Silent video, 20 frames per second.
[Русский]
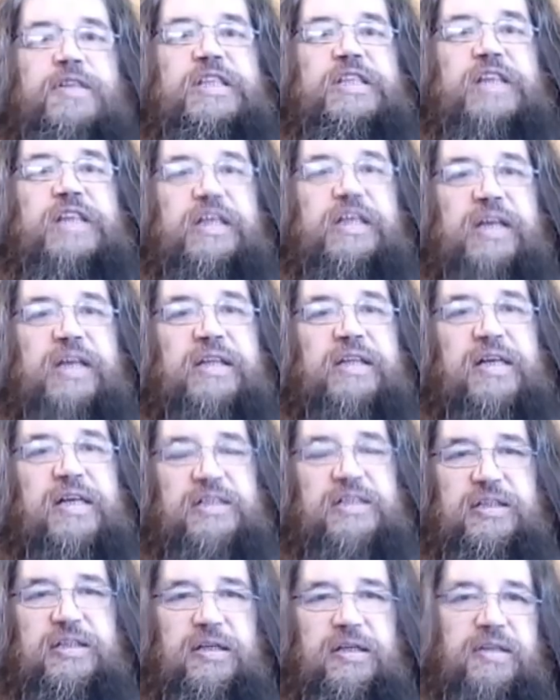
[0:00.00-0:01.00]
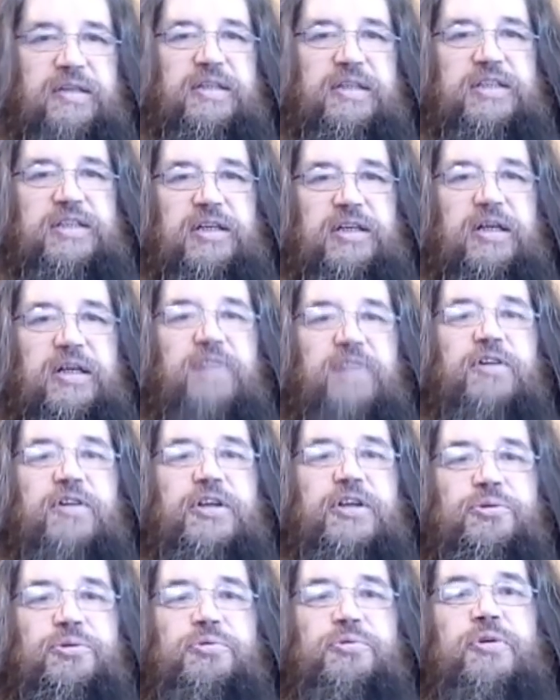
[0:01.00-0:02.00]
Страна наша начала
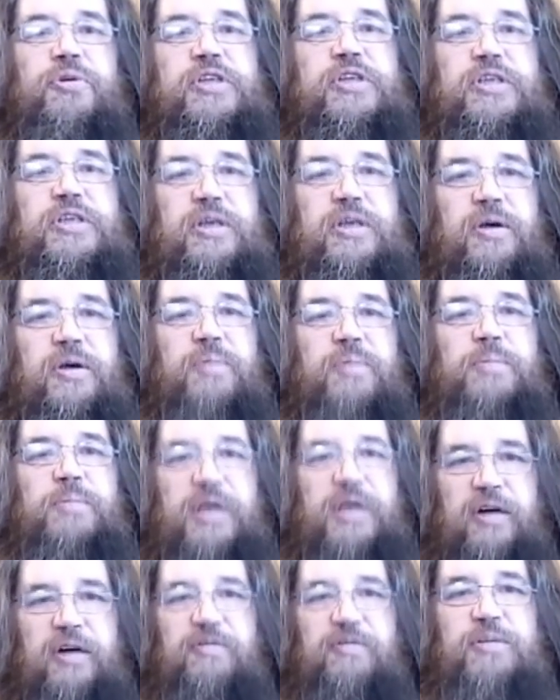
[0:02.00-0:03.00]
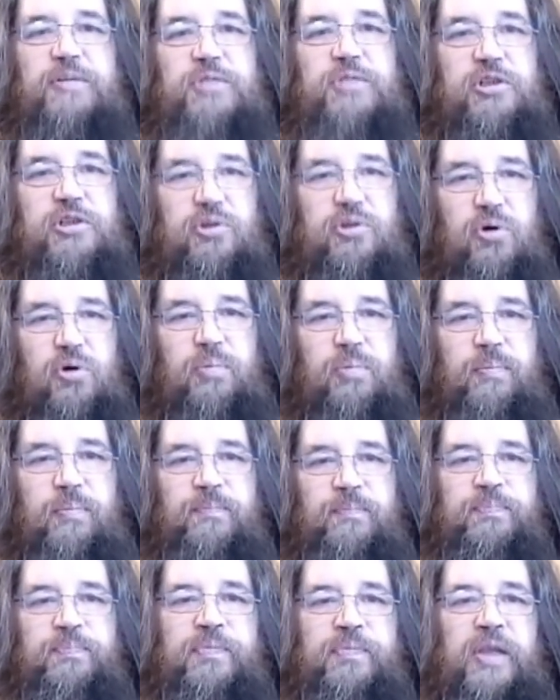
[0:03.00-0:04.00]
войну с мировым злом,
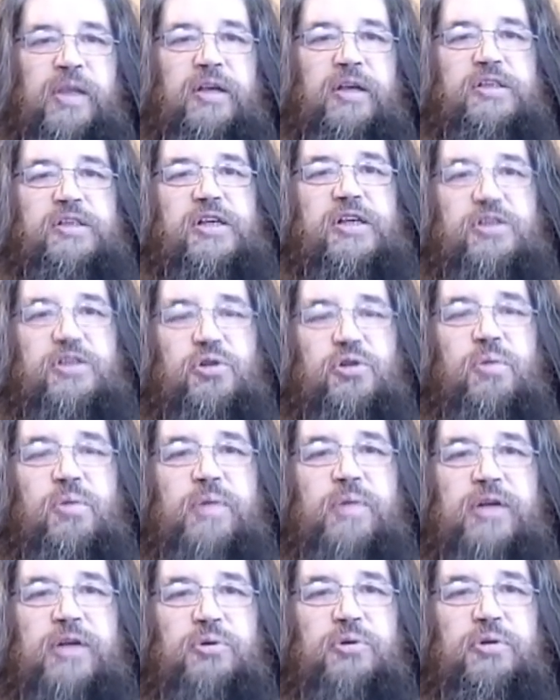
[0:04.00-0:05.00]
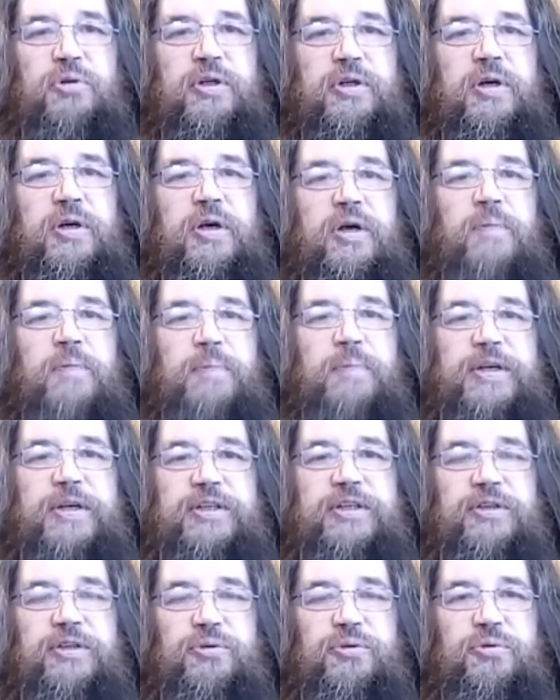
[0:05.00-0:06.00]
со злом, которое
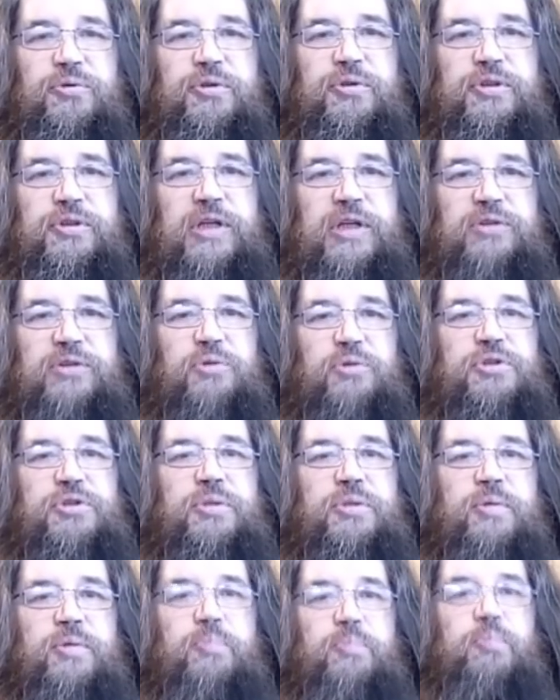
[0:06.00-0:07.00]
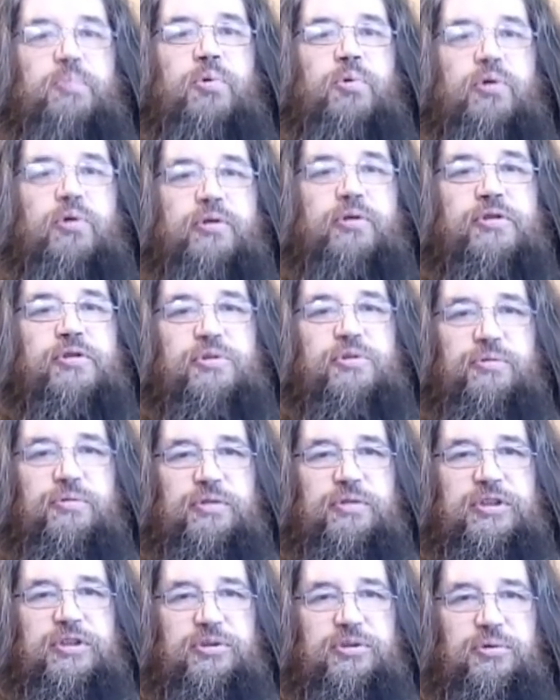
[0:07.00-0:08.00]
претендует на то, чтобы полностью
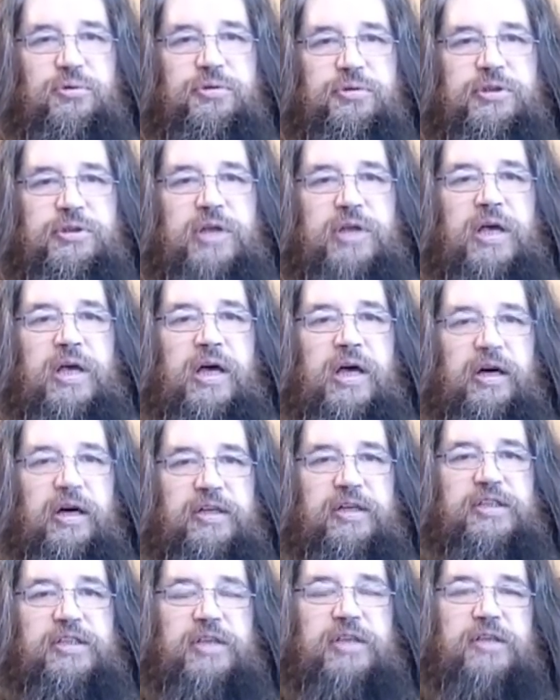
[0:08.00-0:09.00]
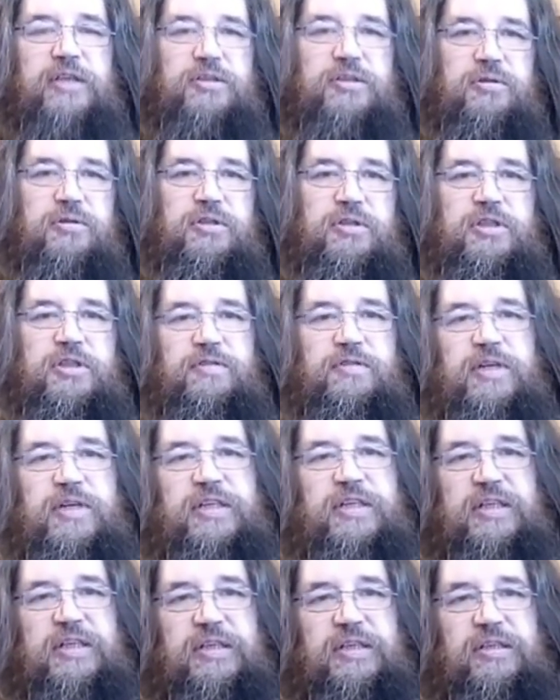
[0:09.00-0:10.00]
уничтожить христианскую
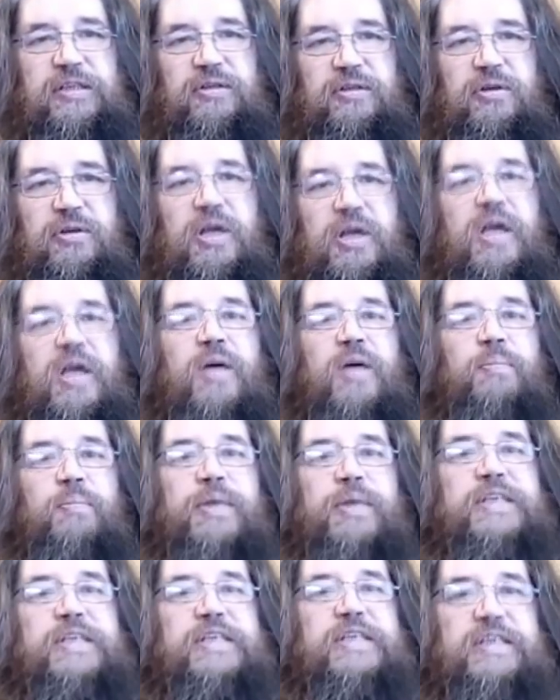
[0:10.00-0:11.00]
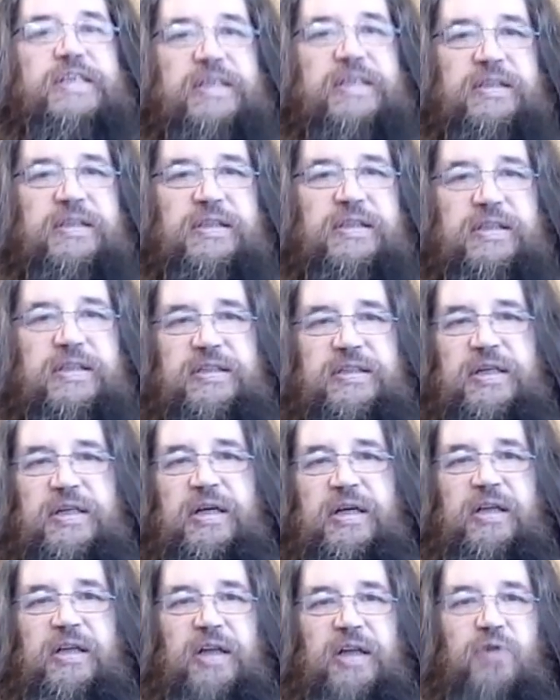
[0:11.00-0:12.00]
цивилизацию. Президент наш
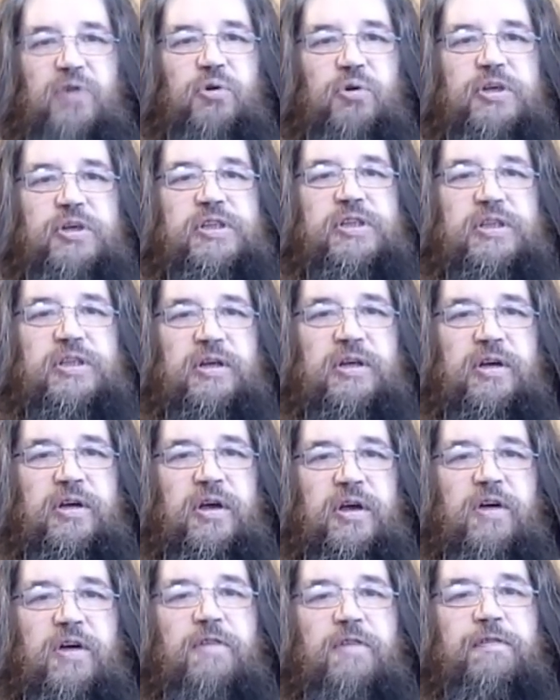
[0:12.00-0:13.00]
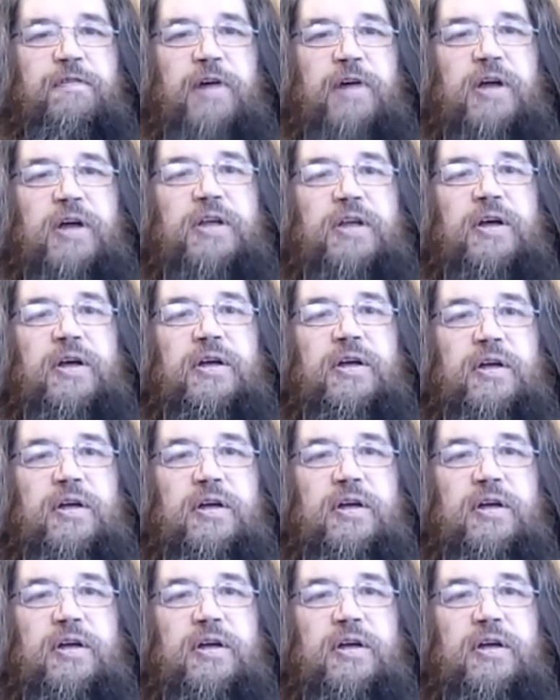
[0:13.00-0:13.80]
находится в